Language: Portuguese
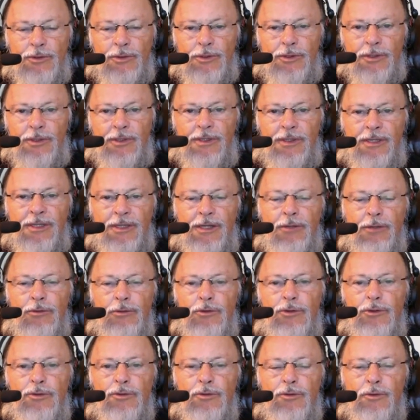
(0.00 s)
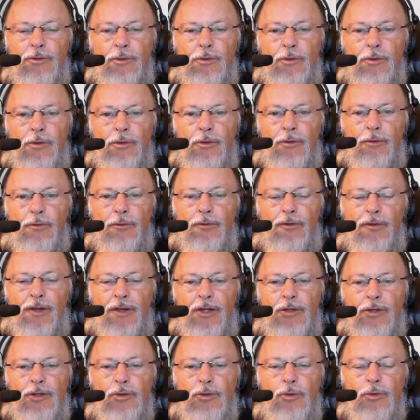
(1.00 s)
Deus fez
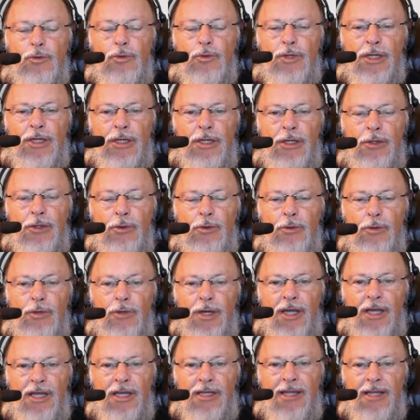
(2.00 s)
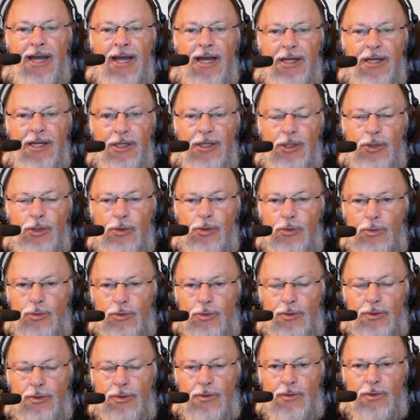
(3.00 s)
com que o rei Dario,
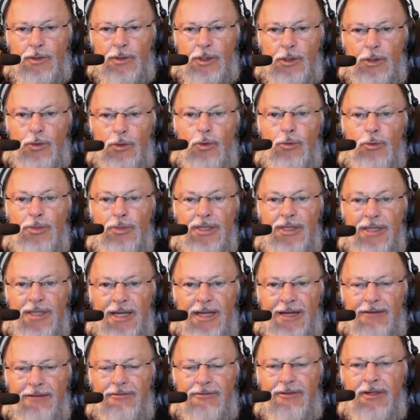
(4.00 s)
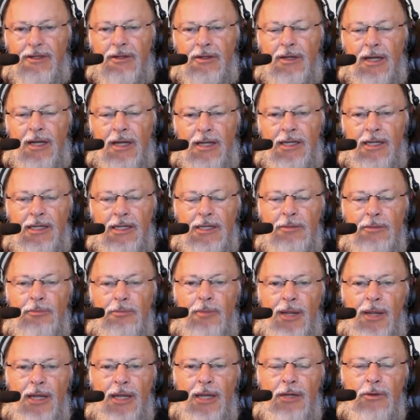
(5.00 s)
que dominava aquele
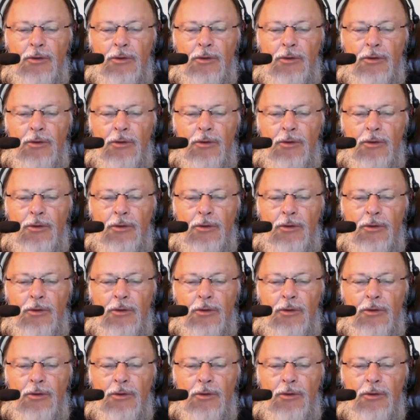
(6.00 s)
império,